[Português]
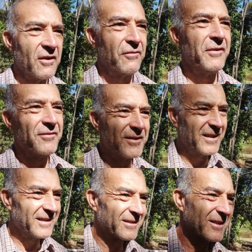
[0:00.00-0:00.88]
Foi
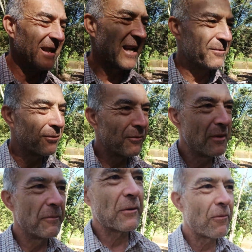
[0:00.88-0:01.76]
influenciado por
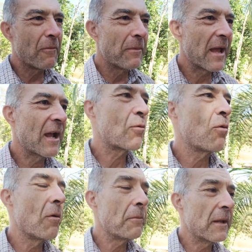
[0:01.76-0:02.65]
mim para comprar,
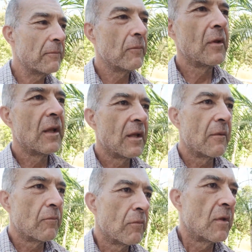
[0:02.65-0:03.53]
compra.
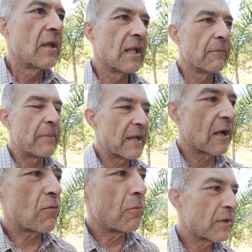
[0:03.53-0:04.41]
e Ele pega
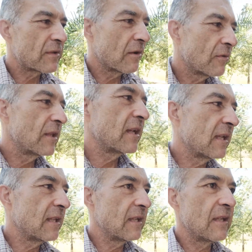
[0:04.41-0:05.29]
a comissão
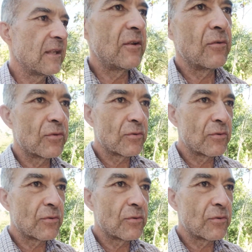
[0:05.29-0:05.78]
dele e o